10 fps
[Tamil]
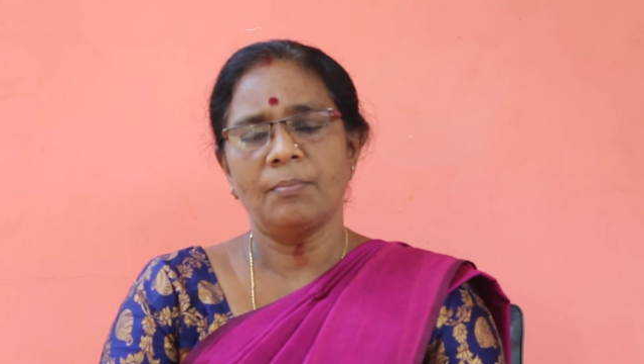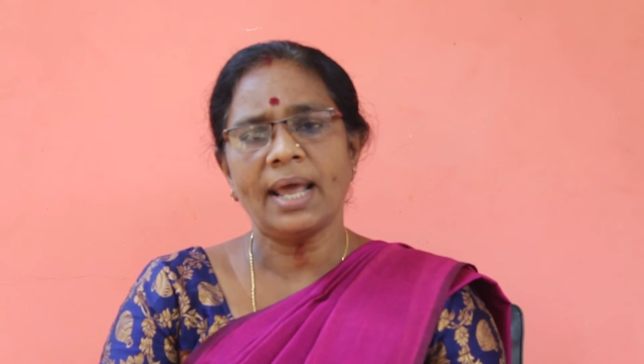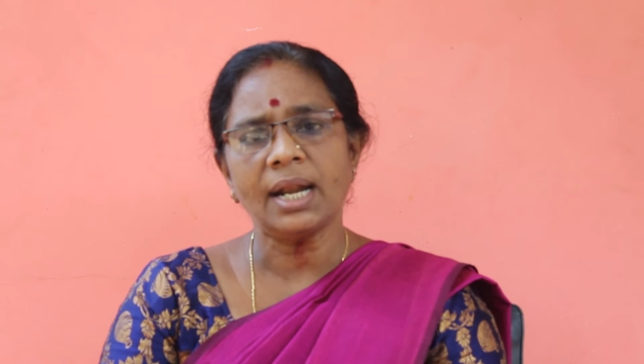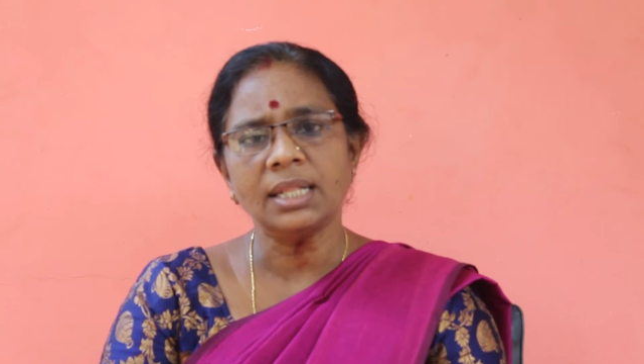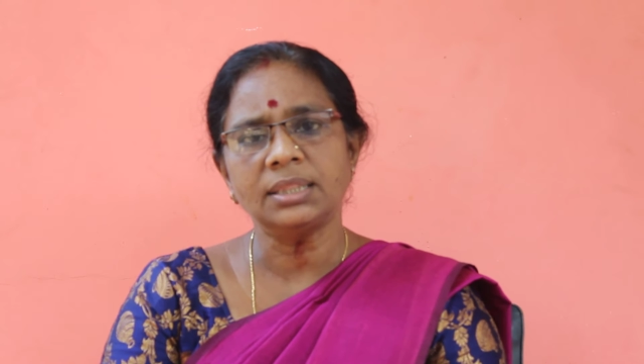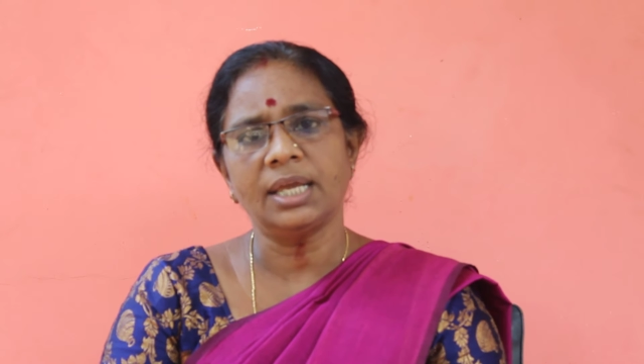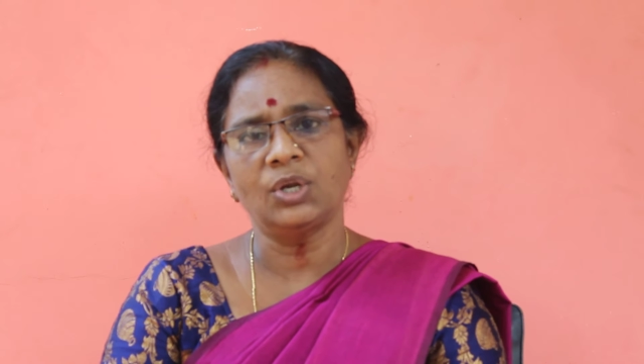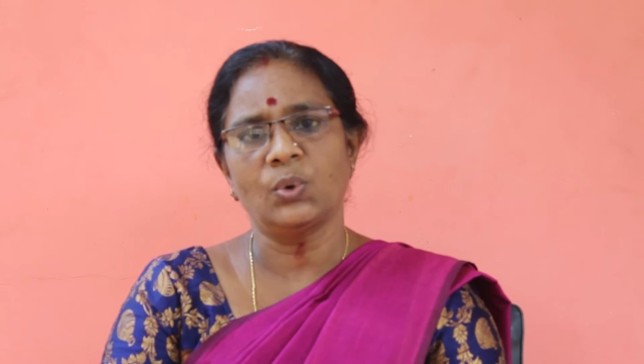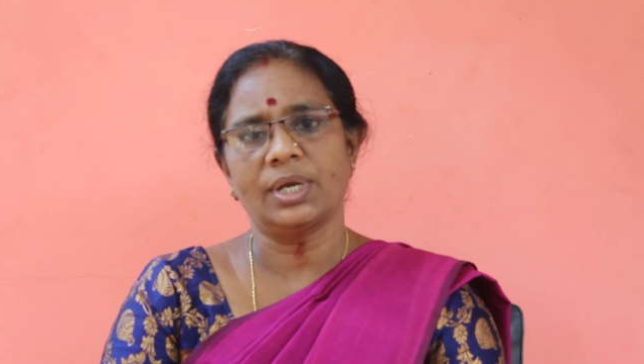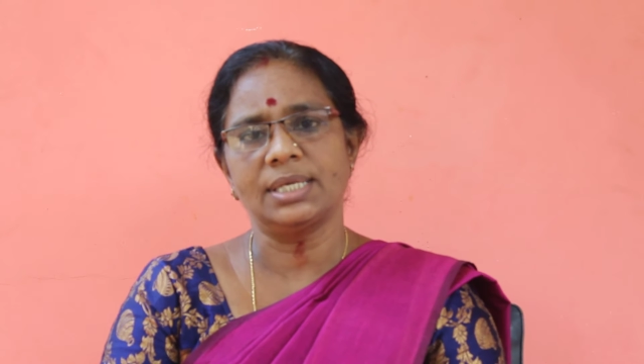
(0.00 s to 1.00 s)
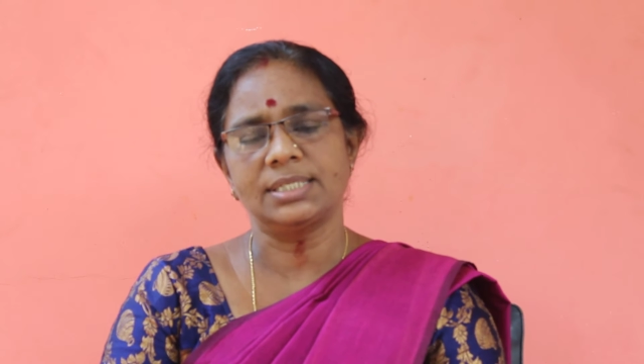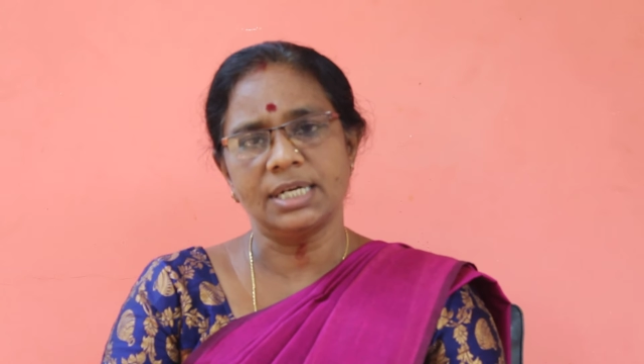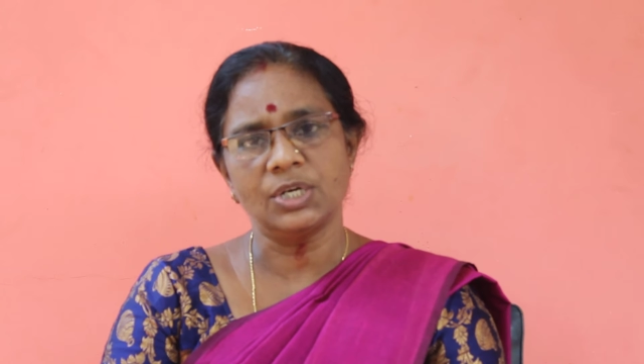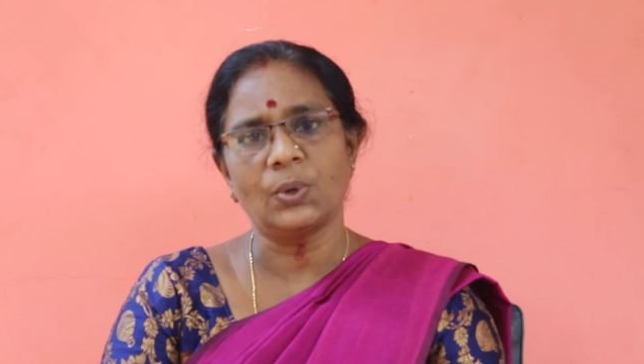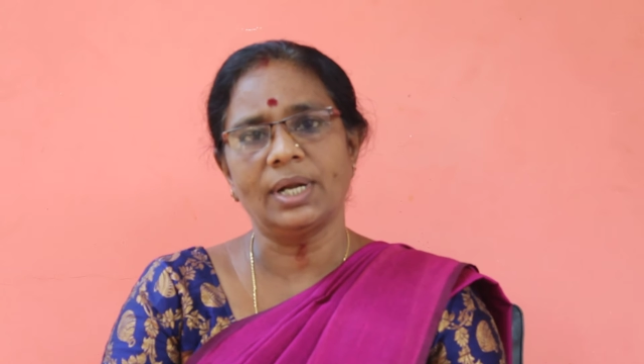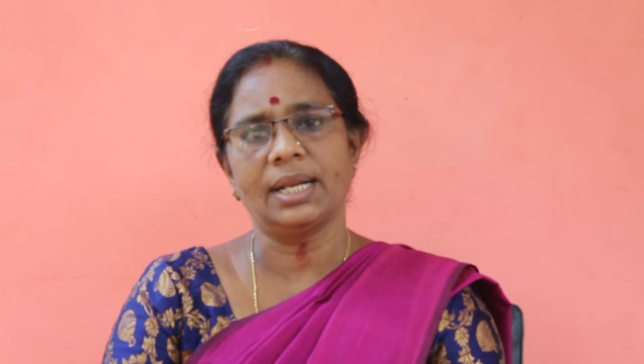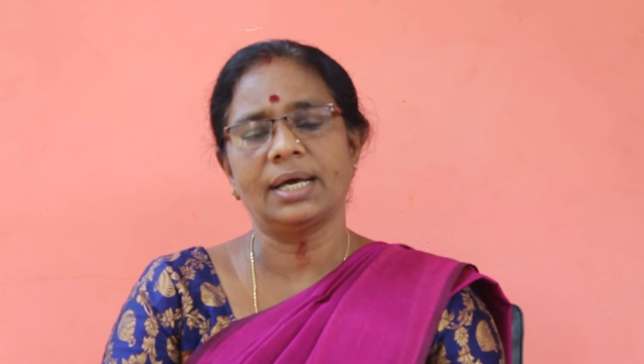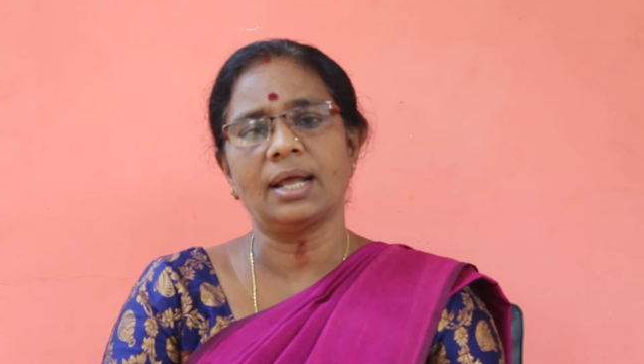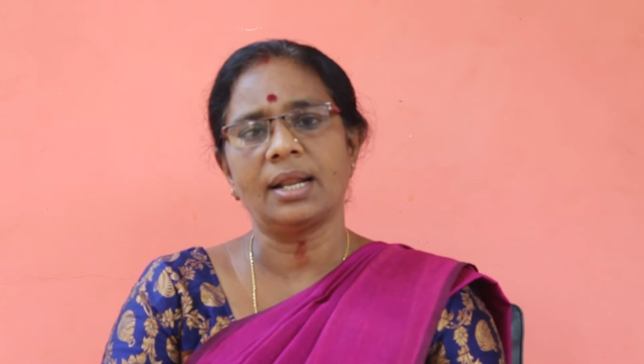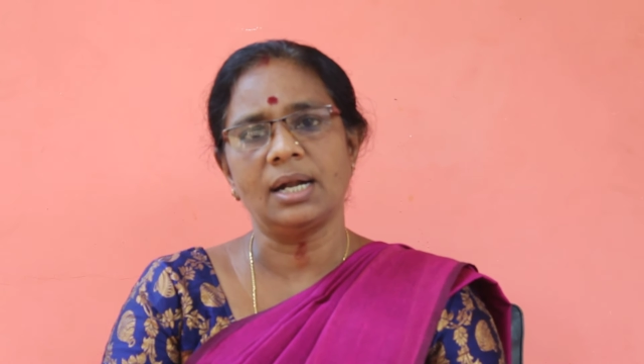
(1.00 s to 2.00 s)
மரணத்தை நோக்கி சென்று
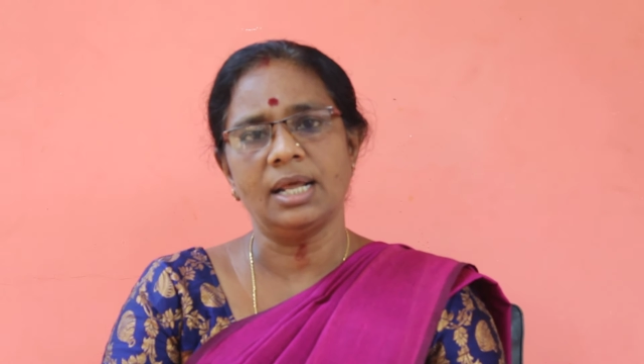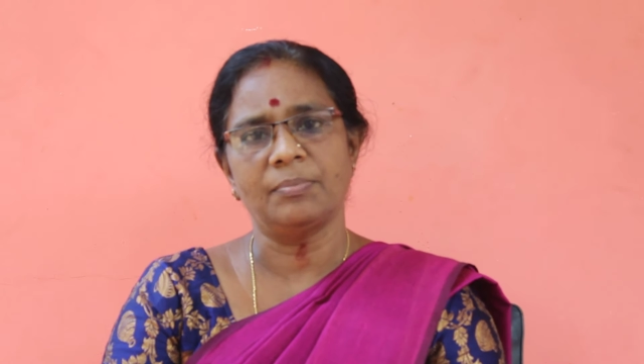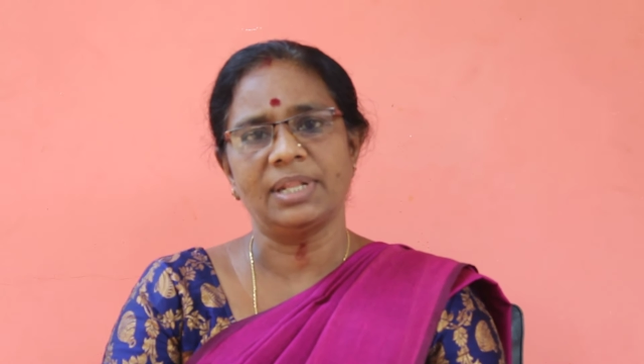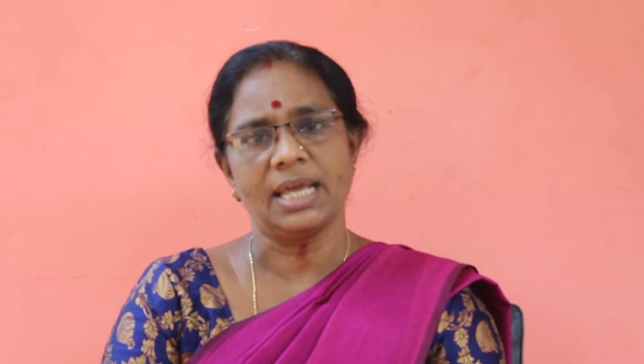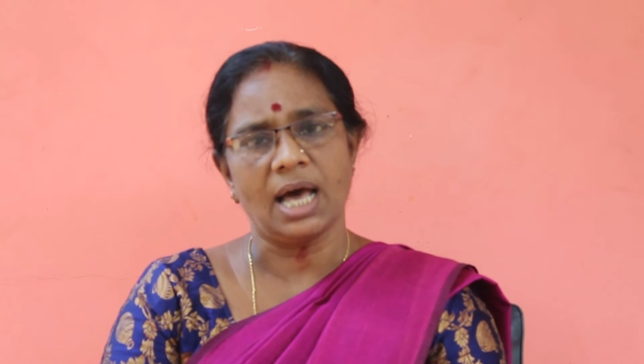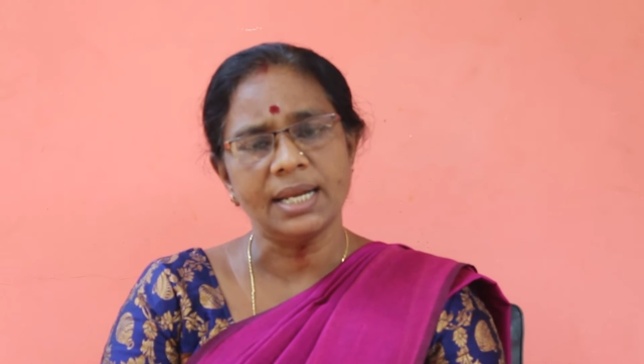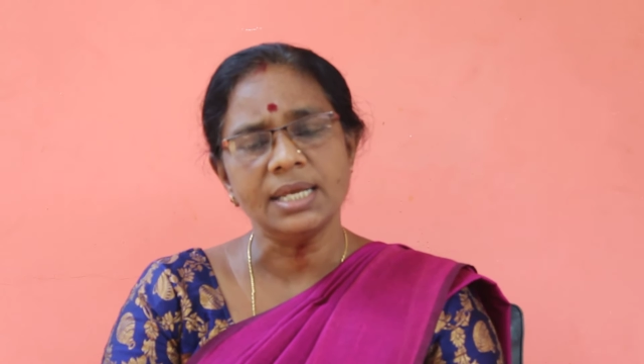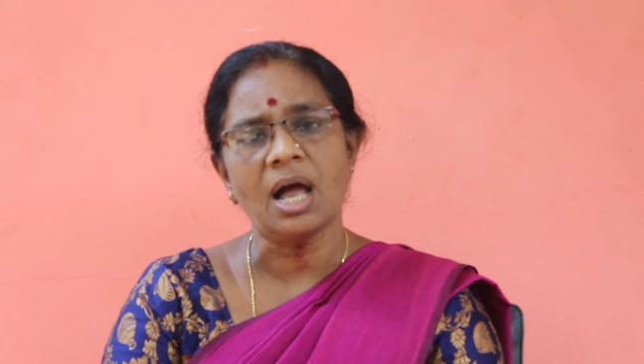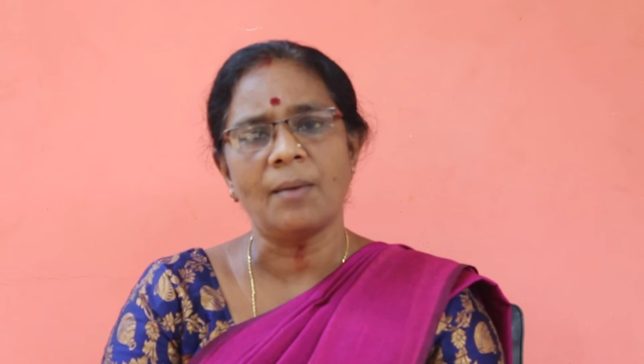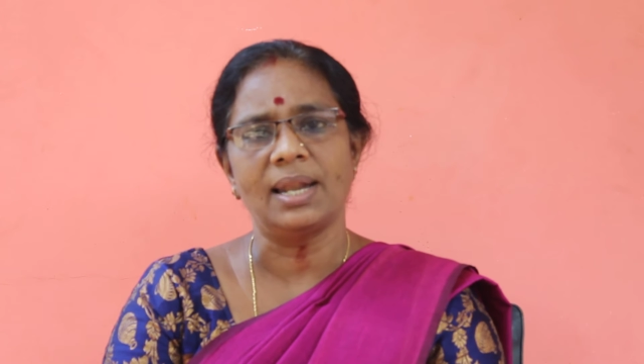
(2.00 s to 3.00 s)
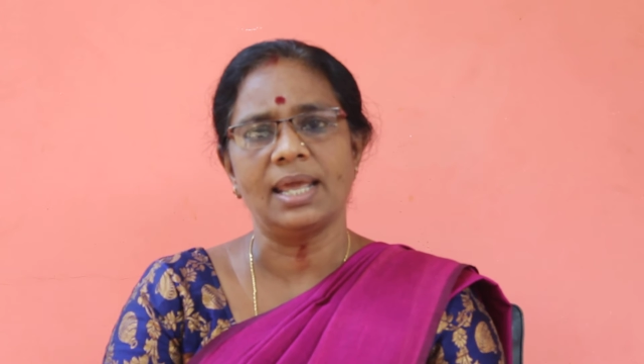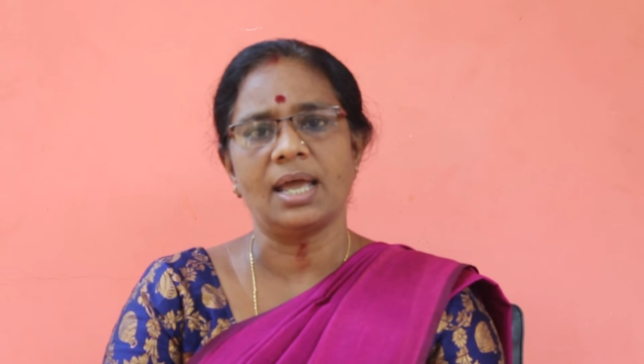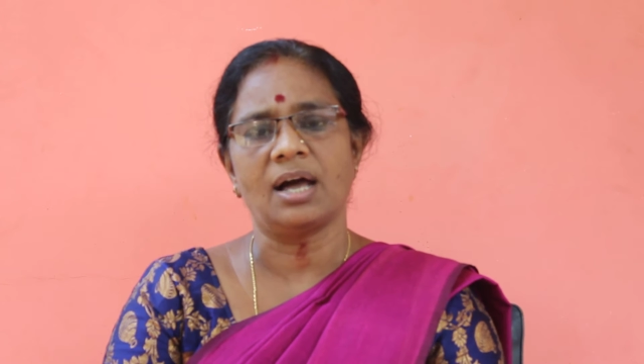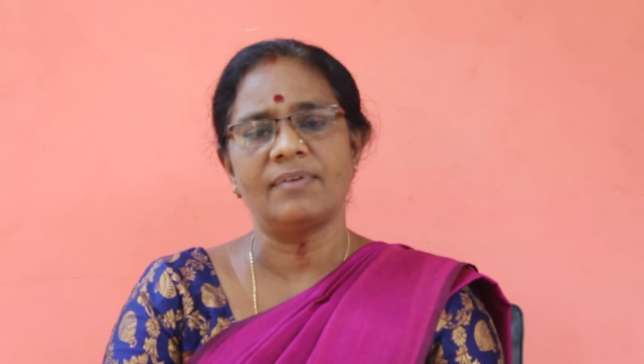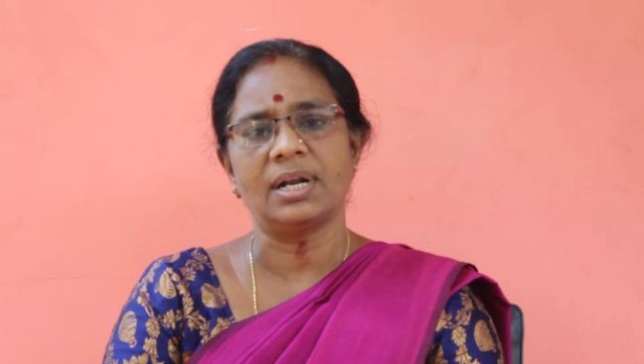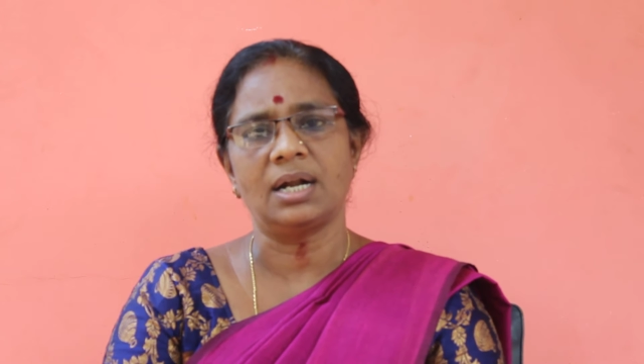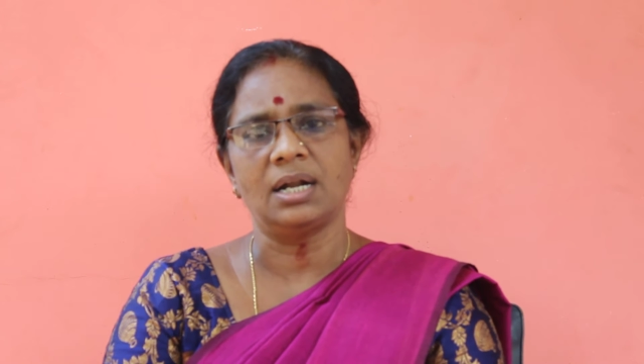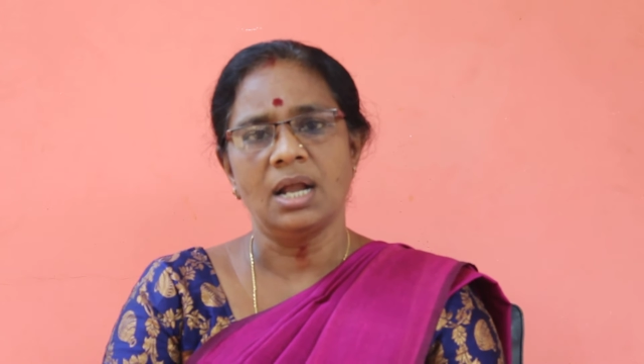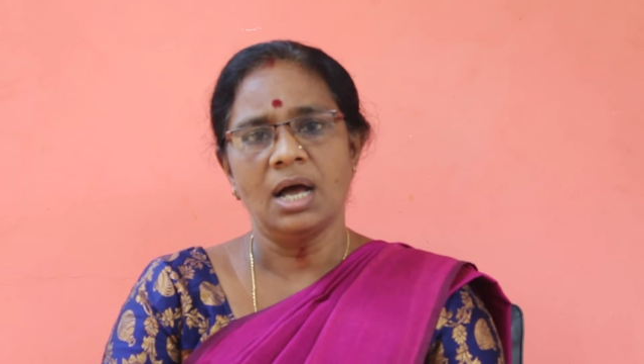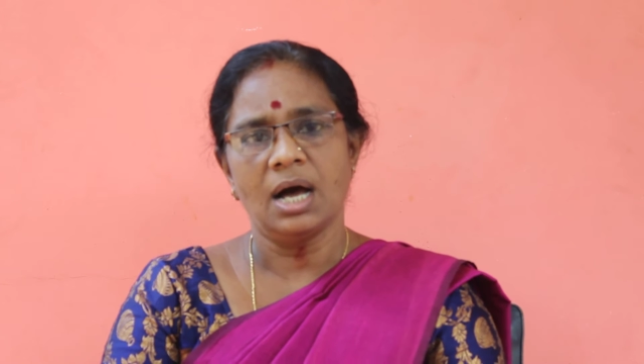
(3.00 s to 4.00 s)
கொண்டிருக்கிறார்கள் என்பதை அறியாமலே அவர்கள்